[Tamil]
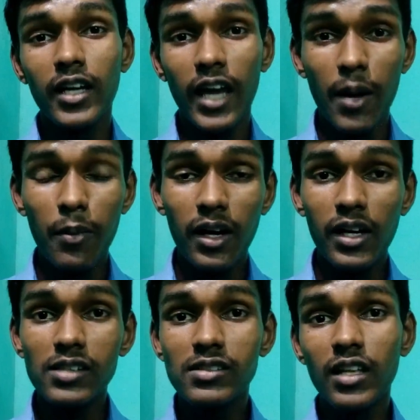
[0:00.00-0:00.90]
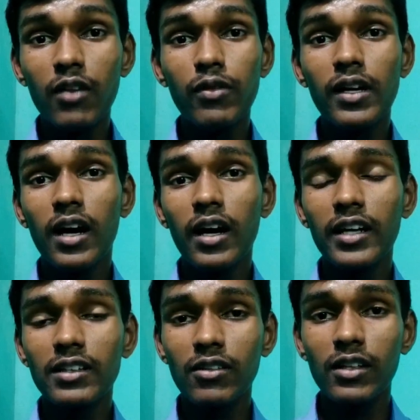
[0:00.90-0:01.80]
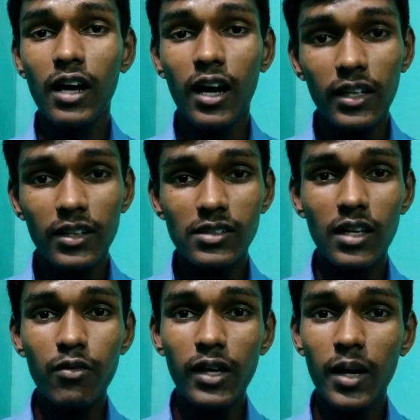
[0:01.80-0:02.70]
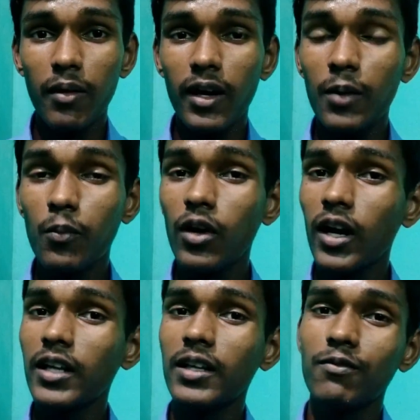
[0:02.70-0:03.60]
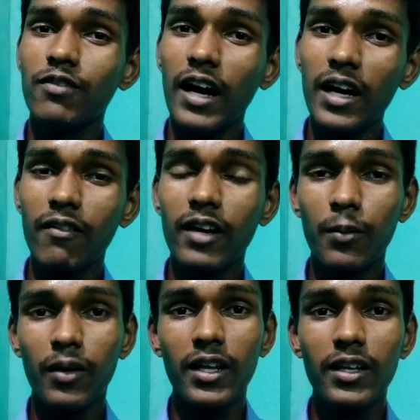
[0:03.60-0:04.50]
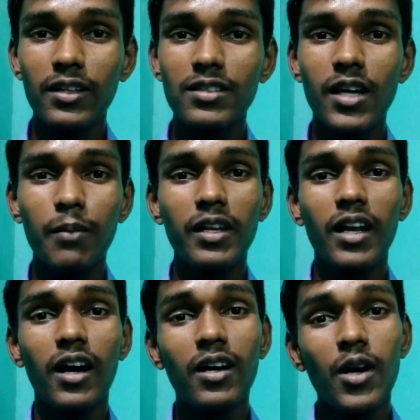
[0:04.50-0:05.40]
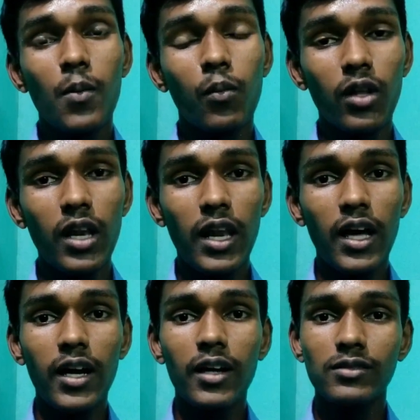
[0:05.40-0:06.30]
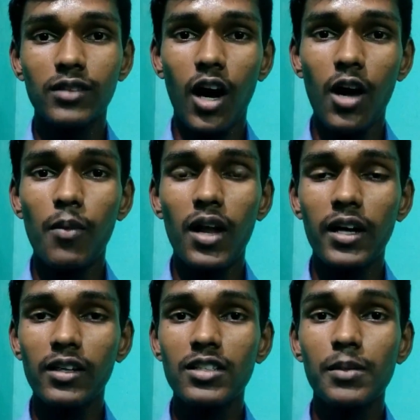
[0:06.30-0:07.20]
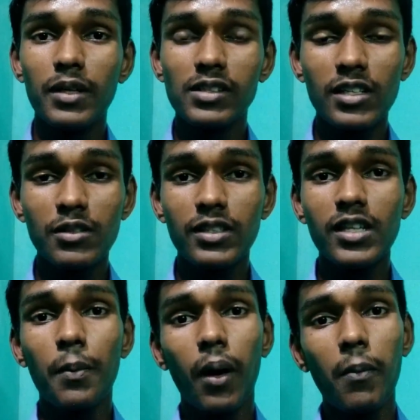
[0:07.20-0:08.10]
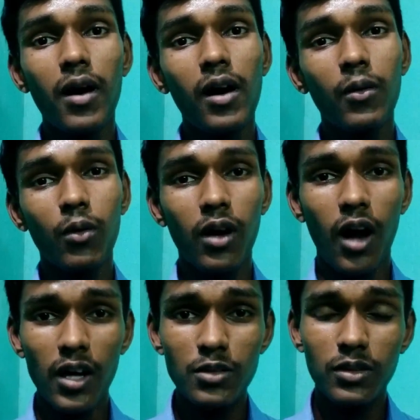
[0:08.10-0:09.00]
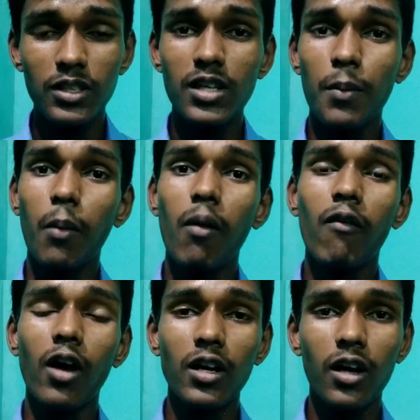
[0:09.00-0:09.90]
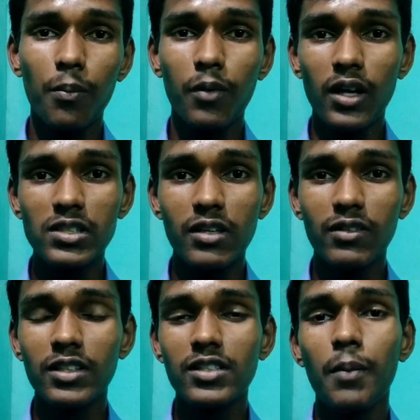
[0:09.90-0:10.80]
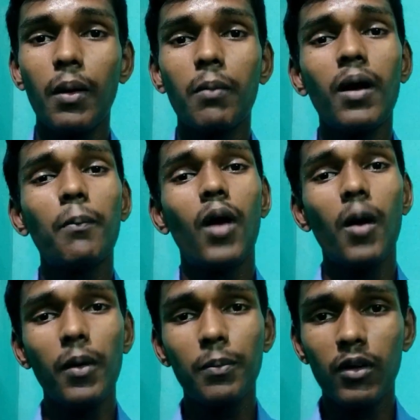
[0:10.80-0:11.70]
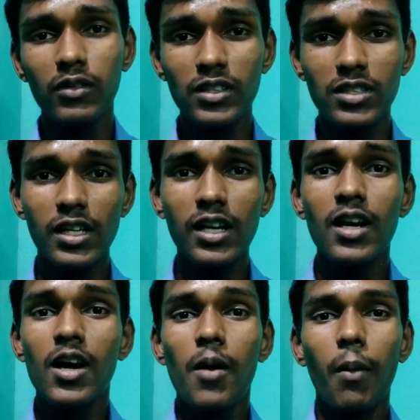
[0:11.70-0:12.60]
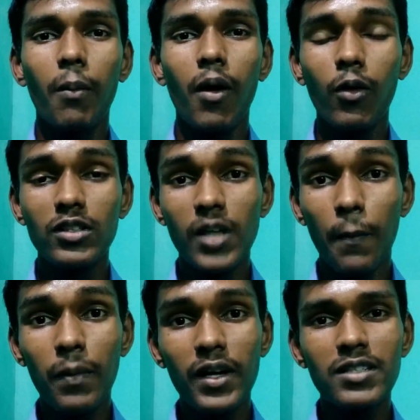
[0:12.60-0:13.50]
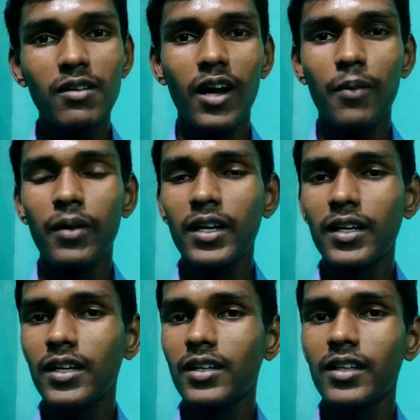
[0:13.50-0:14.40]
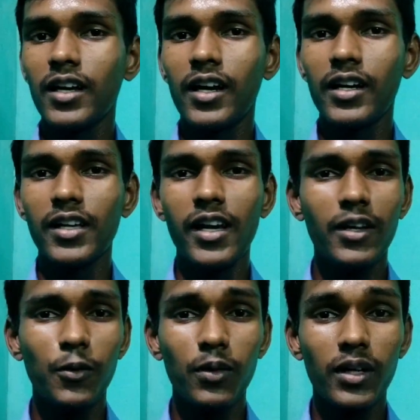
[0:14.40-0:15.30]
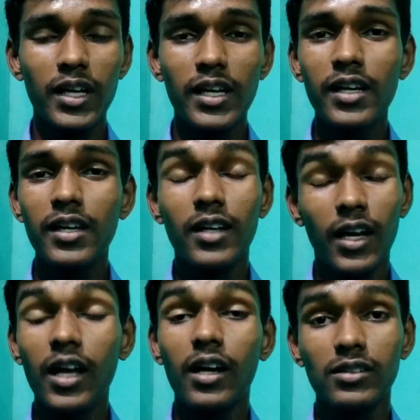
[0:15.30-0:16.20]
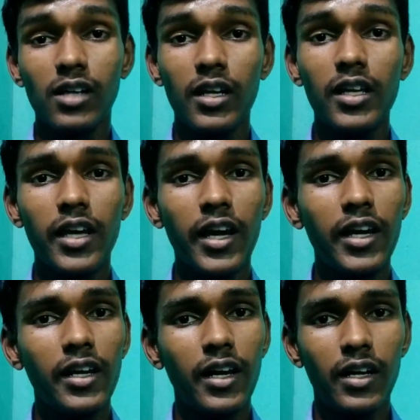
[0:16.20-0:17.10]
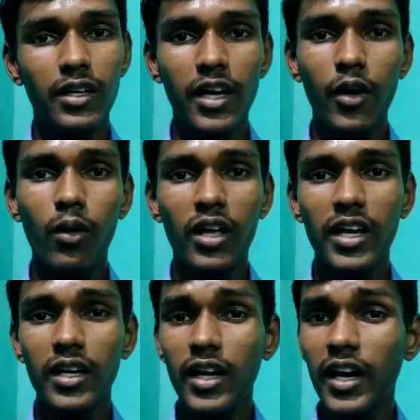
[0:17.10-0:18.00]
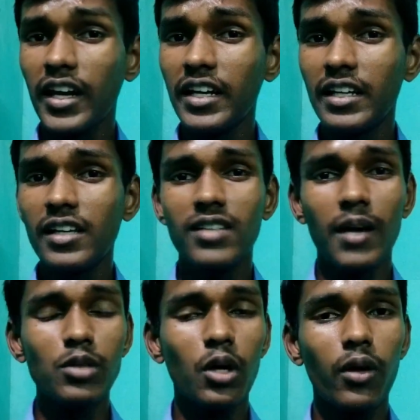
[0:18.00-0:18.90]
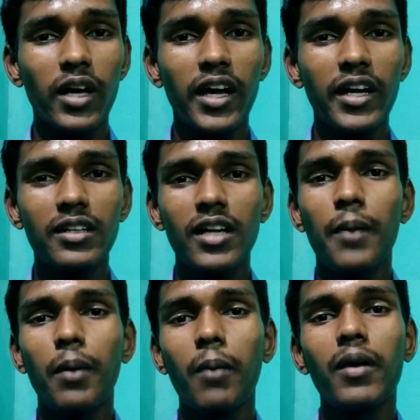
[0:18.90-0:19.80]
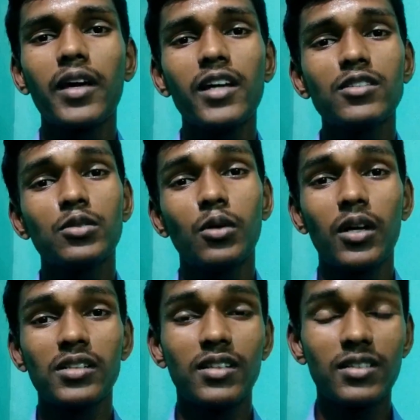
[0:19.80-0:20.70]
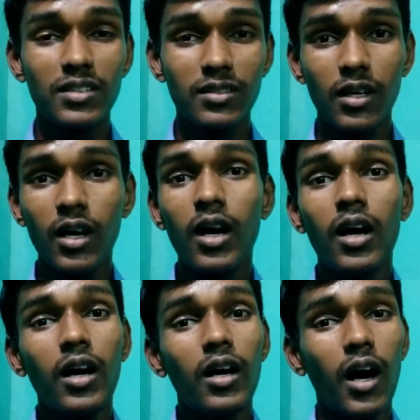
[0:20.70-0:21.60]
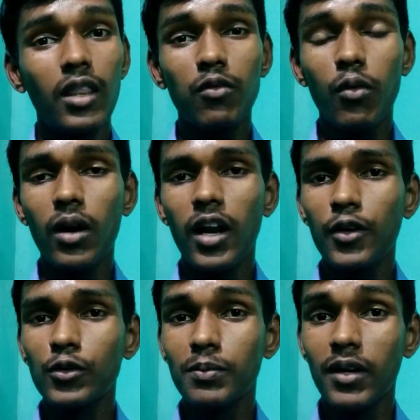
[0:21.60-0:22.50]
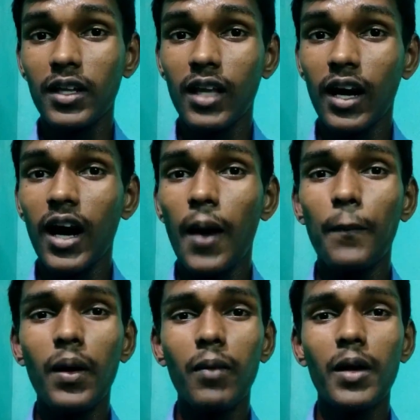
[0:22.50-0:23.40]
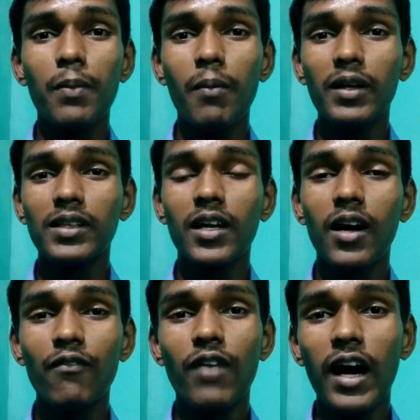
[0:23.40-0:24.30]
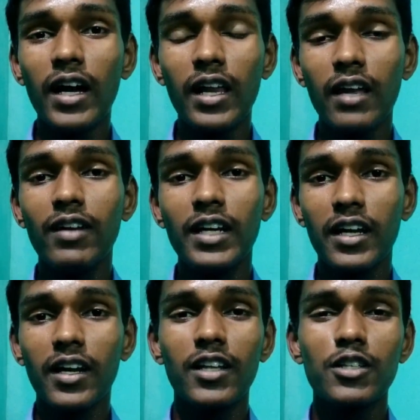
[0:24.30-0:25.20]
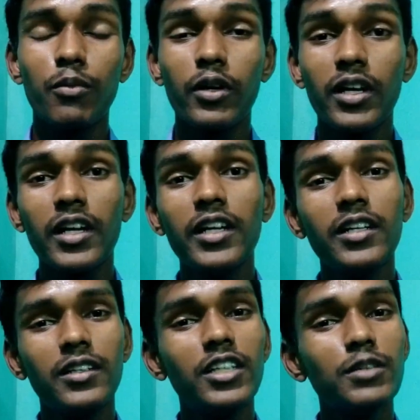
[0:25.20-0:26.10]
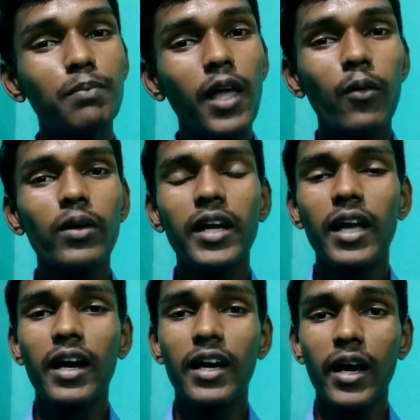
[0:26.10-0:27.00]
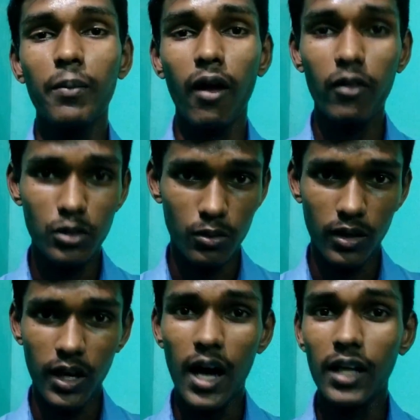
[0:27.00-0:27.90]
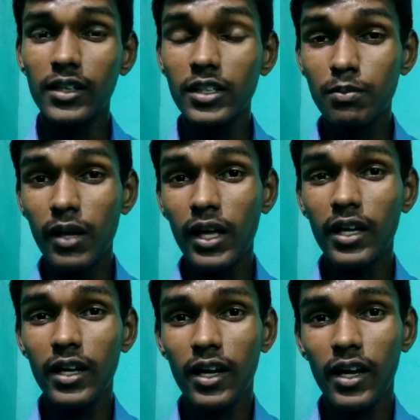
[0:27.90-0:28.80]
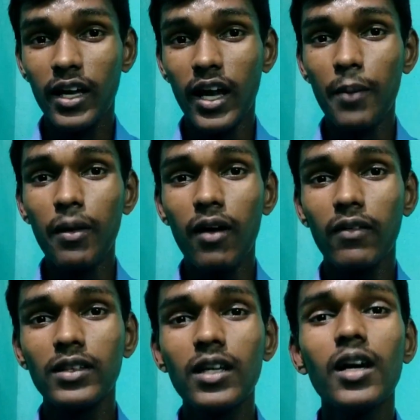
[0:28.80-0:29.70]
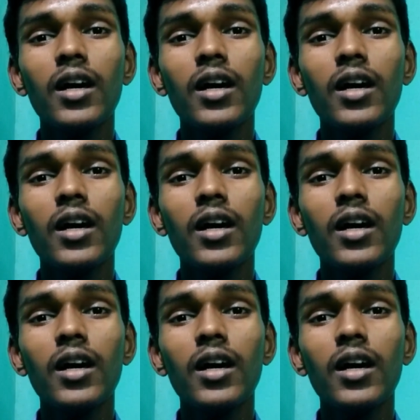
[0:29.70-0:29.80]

கேமராலே செல்ஃபிக்காக எடுத்துகிட்டு வந்திருக்காங்க அந்த செல்ஃபி கேமராவில் முன்னாடி வேறு வேறு மாதிரி இருந்துச்சு எப்படின்னா முதல்ல நார்மலாக இருந்துச்சு பெசல்ஸ் வச்சு அப்புறமா ஒரு நாச் வந்துச்சு அப்புறமா வாட்டர் ட்ராப் நாச்சில் வந்துச்சு அப்புறமா பாப்பப்பில் வந்துச்சு அப்புறமா ஒரு ஜம்ப் அடித்து வர மாதிரி இந்த ஏ டுவெண்ட்டி அதான் சாரி ஏஎன் ஏவோட ஏ எயிட்டி சாம்சங்கோட ஏ எயிட்டி அப்புறமா ஏசஸோட சிக்ஸ் அந்த ஃபோன்லலாம் யூஸ் பண்ணியிருந்தாங்க அப்புறமா இப்போ பார்த்தீங்கன்னா வேறு லெவல் டெக்னாலஜி போயிட்டு டிஸ்பிளே உள்ளே நாங்கள் கேமரா வச்சுருவோங்க அது டிஸ்பிளேயில் இருக்கிற கேமரா வந்து